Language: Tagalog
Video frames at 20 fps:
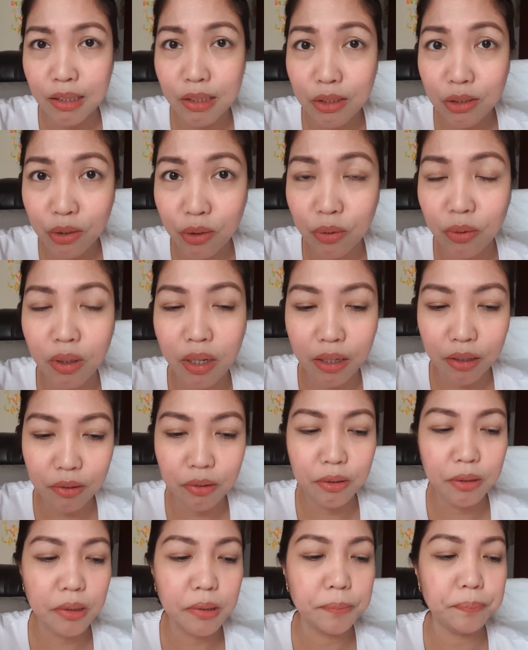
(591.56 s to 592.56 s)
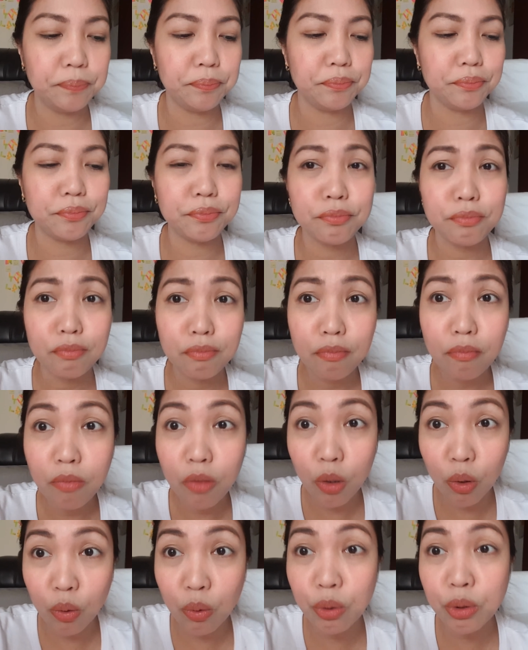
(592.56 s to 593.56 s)
So, kayo,
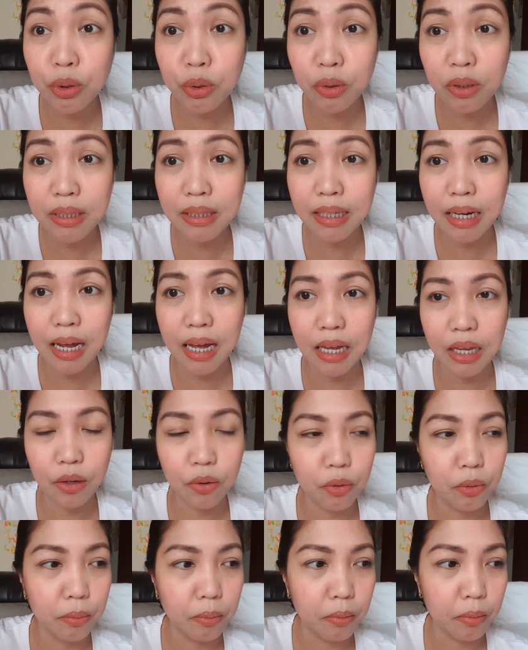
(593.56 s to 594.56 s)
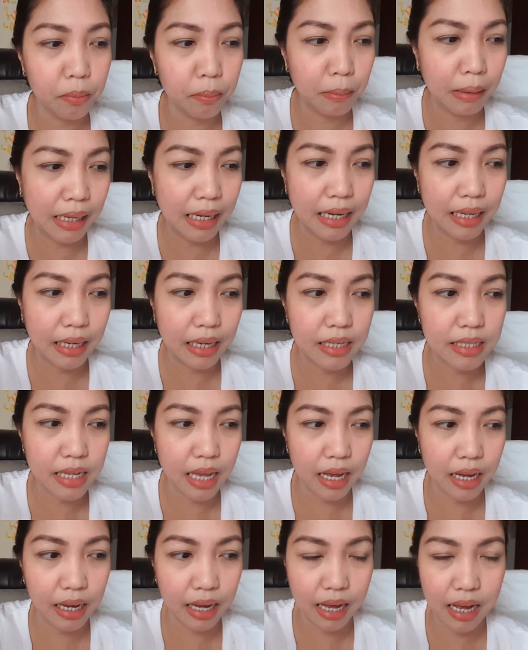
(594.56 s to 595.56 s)
kung gusto nyo itry, kung mahilig kayo
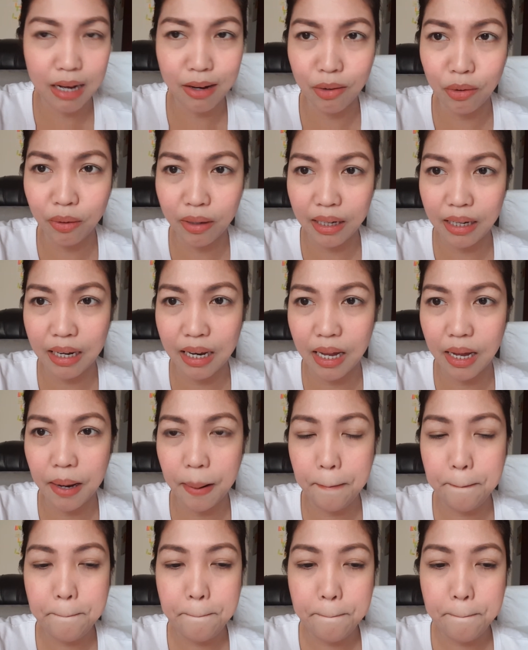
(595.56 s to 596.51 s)
sa anghang, okay lang.